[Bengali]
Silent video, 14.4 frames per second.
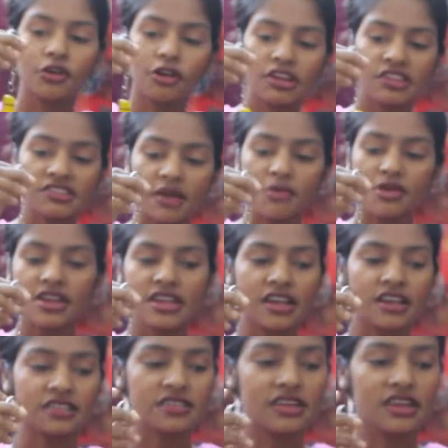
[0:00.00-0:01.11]
ধরনের চাবি রিং
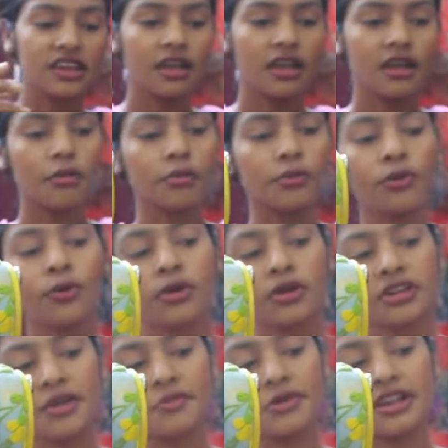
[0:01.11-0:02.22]
আছে বুক
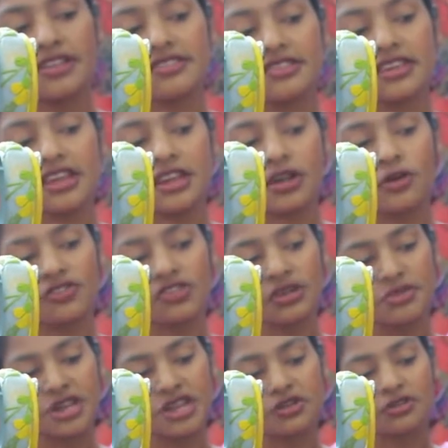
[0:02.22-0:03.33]
টাইপের আছে এটা হচ্ছে
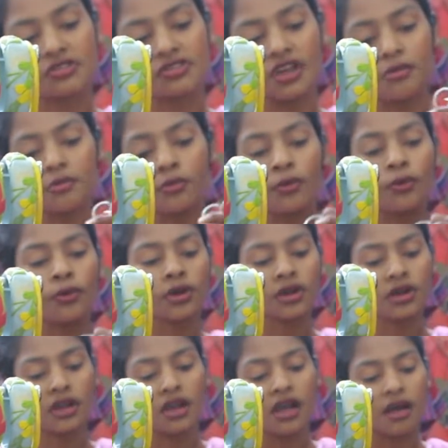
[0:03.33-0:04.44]
মিনিয়ন আর বুক
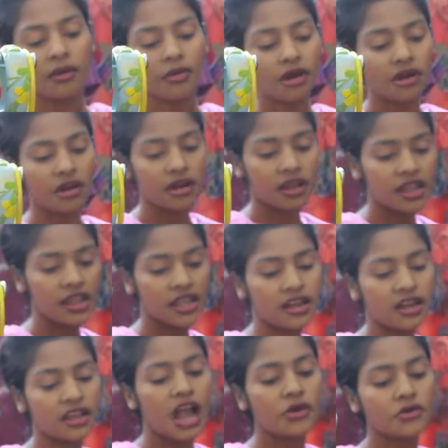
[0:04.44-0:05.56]
আবার
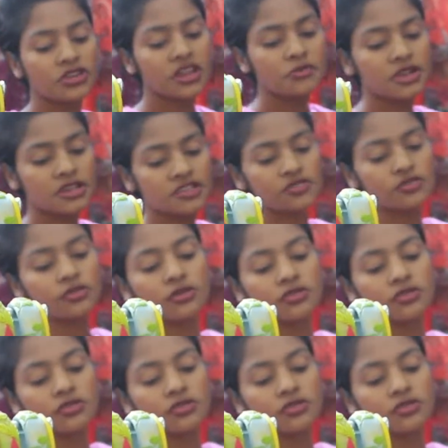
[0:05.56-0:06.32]
এখানে কার্টুন টাইপের কিছু